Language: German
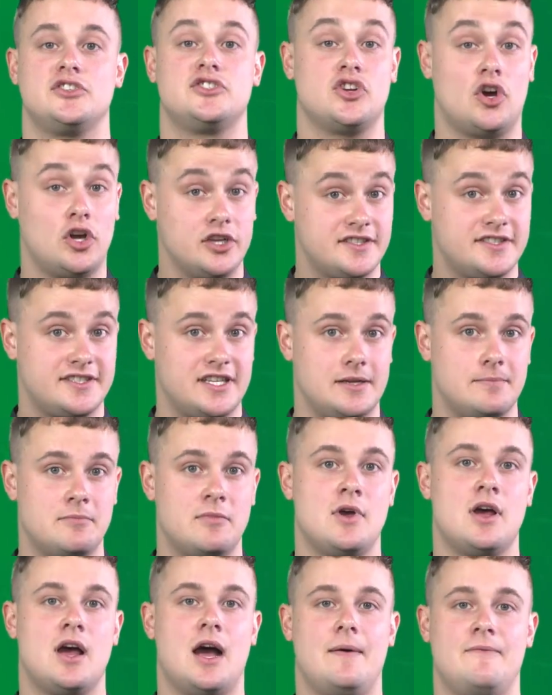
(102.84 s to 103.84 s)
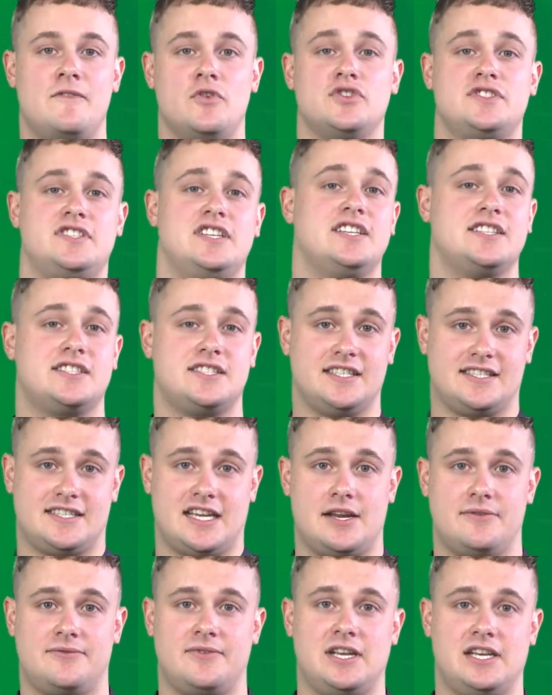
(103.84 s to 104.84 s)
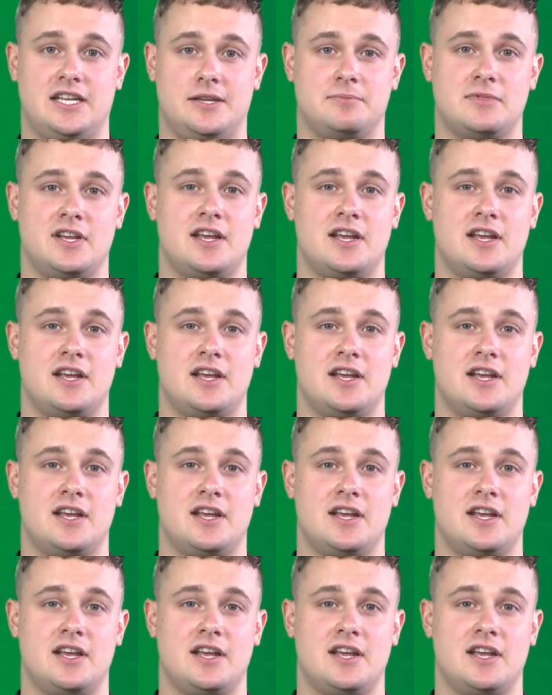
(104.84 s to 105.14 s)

Trotzdem haben wir uns in das Design verliebt.